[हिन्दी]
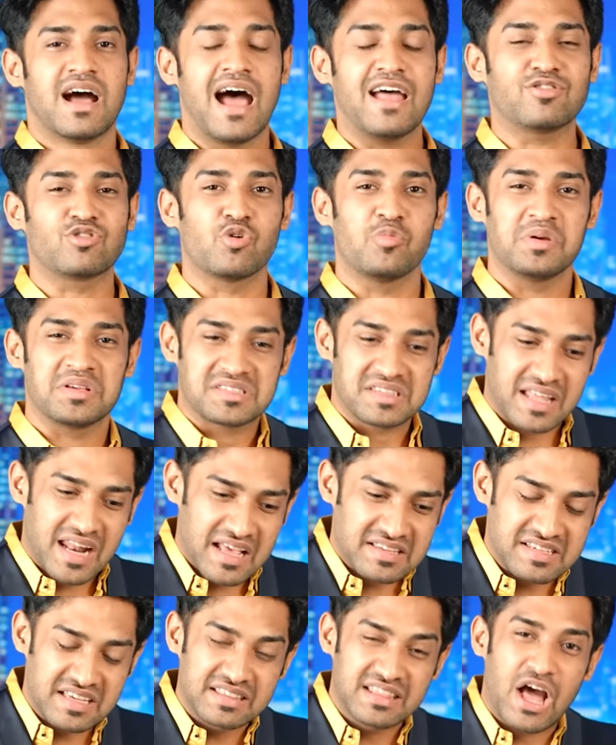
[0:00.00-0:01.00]
हाँ तुम इस
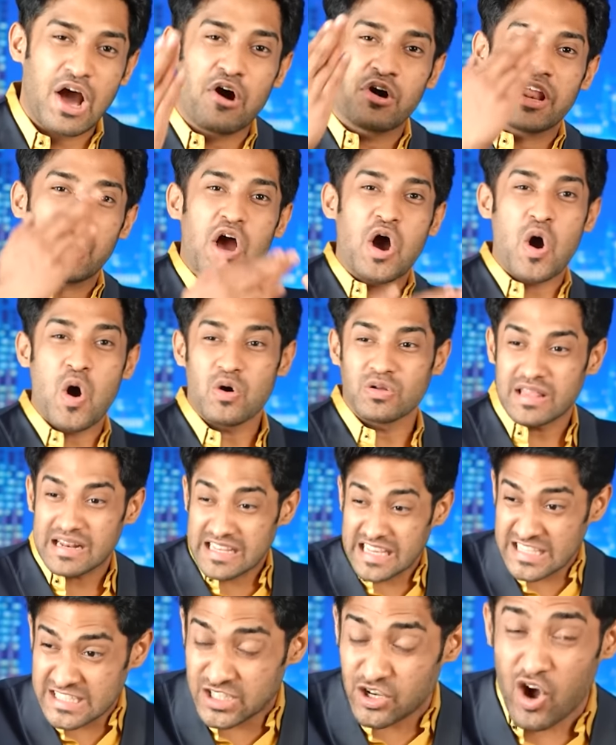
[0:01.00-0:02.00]
तरह जिंदा हो रहे हो उधर
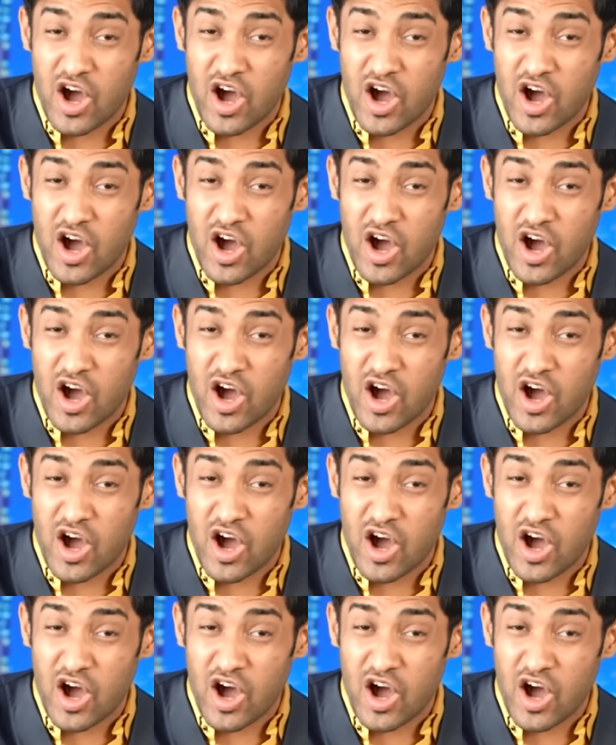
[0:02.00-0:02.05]
किसी